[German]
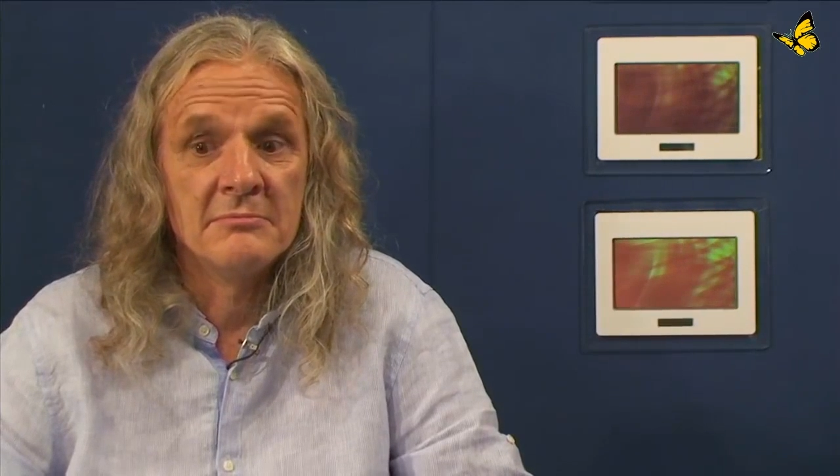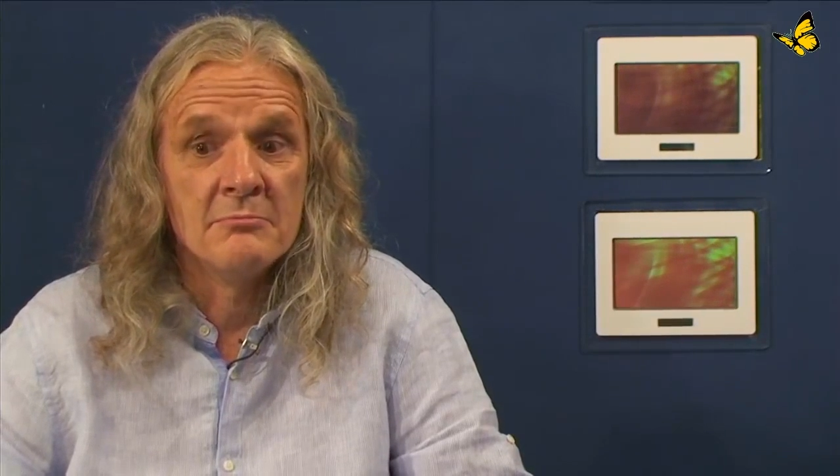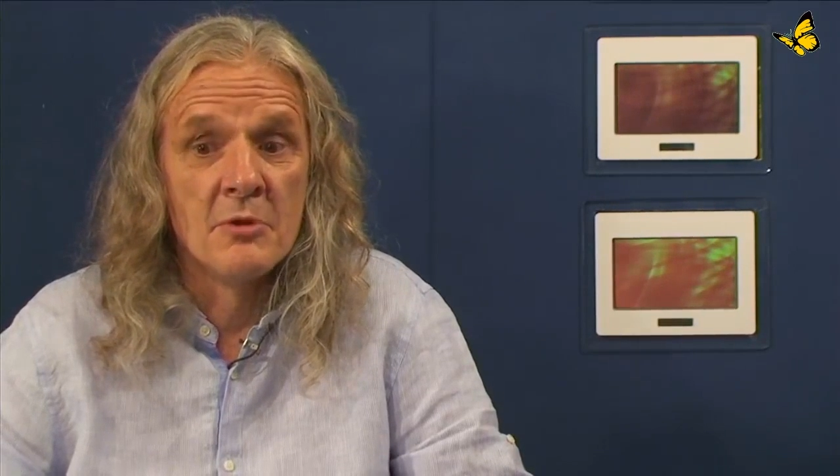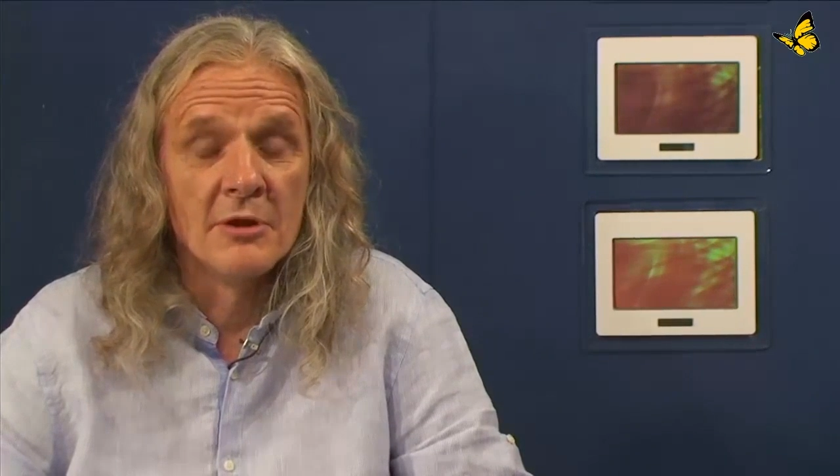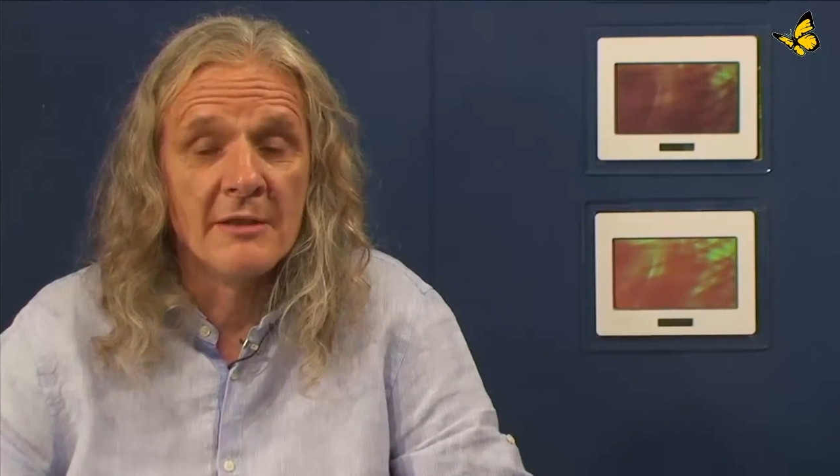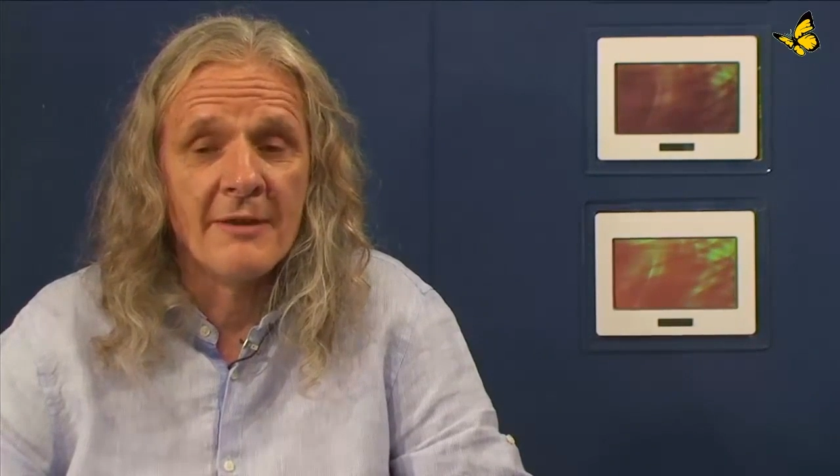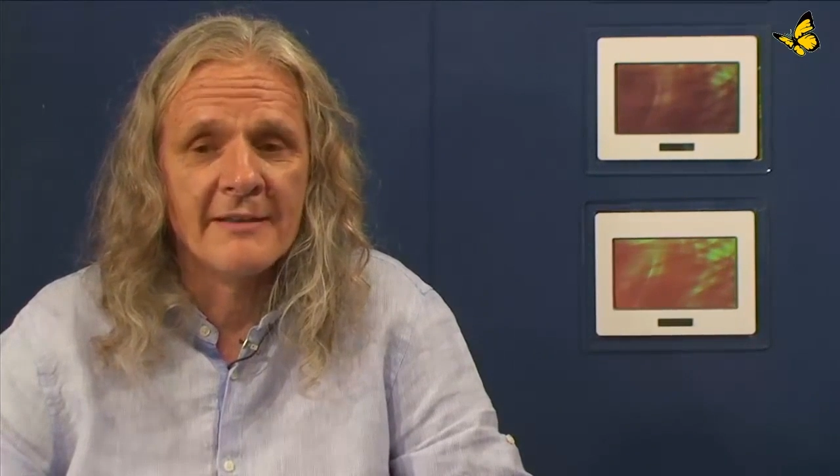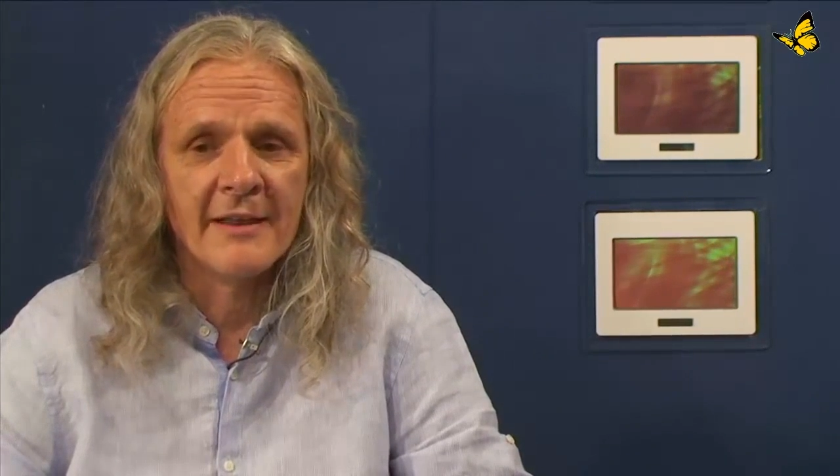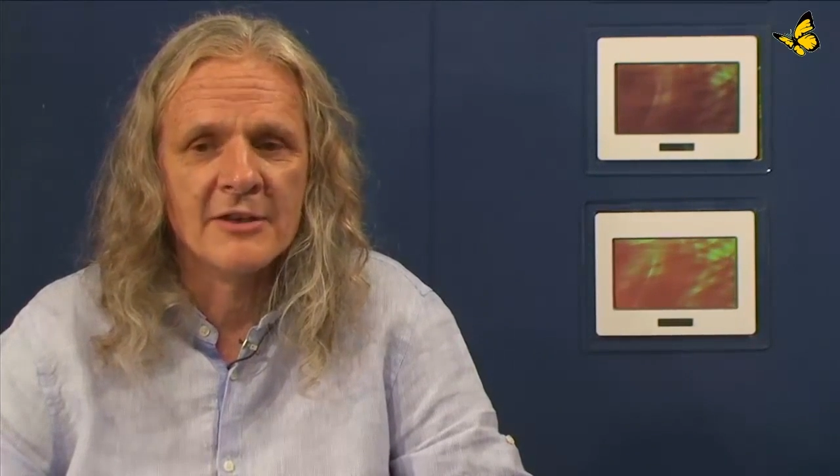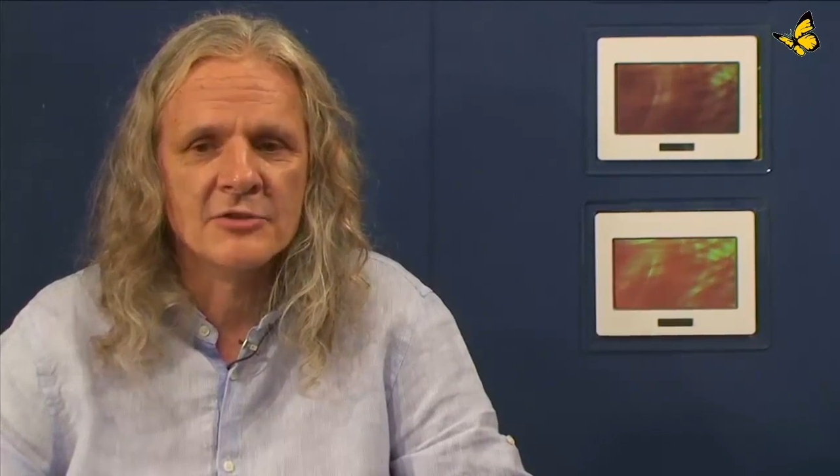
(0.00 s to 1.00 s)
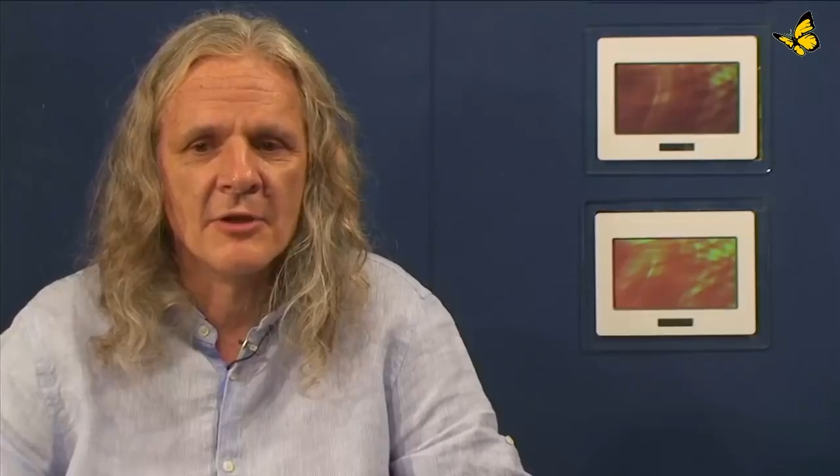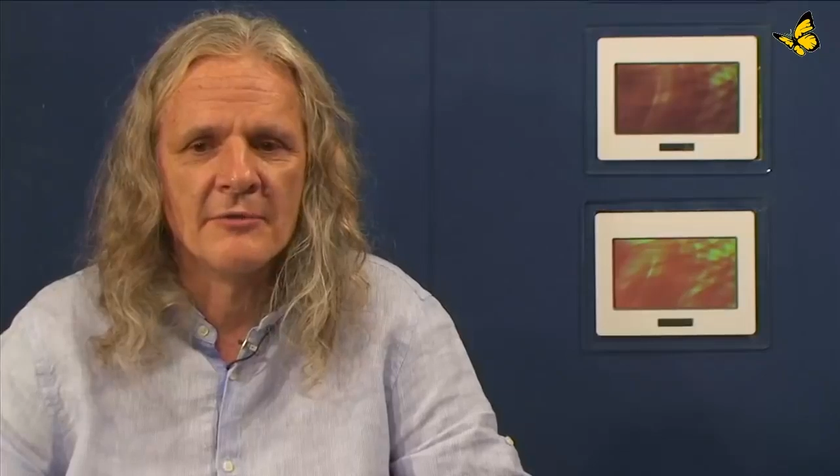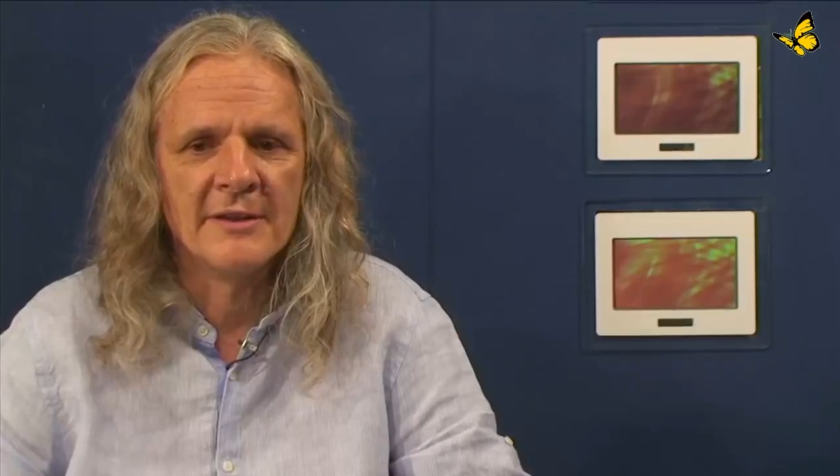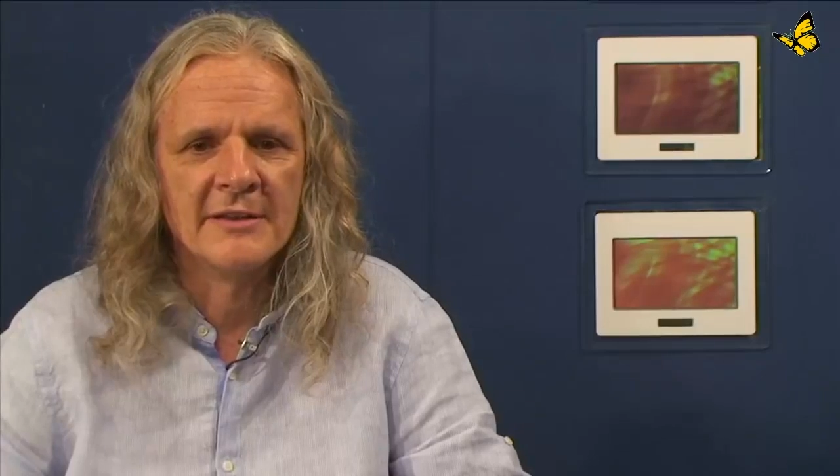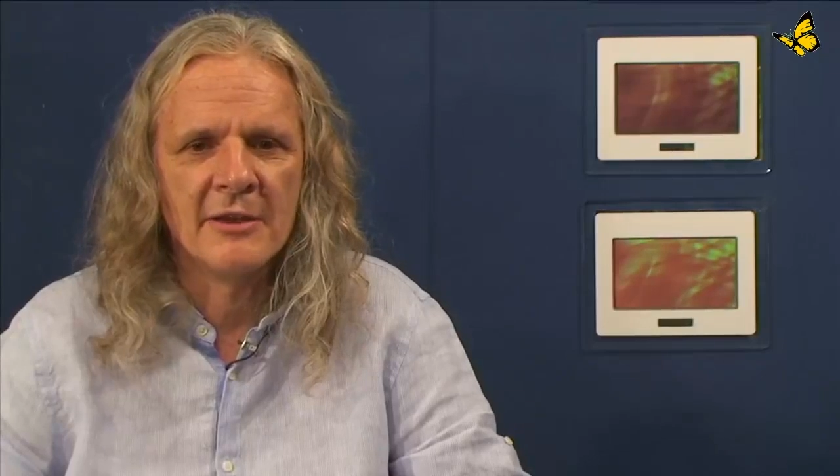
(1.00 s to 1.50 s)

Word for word: möglicherweise eine Steuerpflicht